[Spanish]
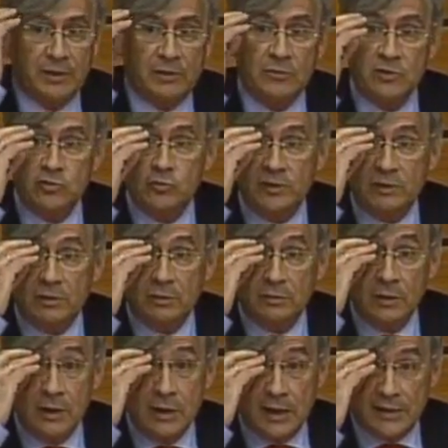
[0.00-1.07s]
para una
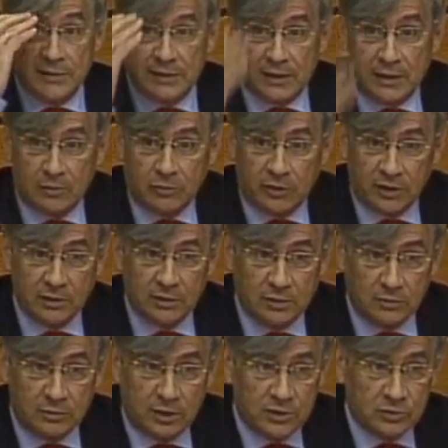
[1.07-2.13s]
subvención a estar al corriente
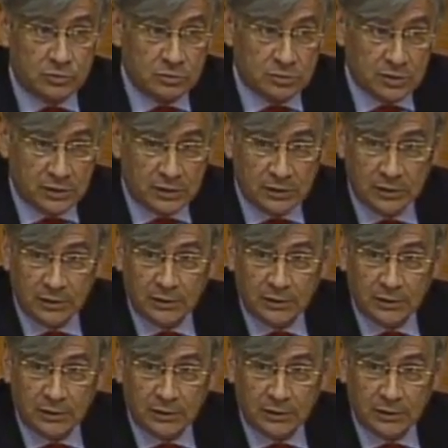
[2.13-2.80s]
en los gastos de,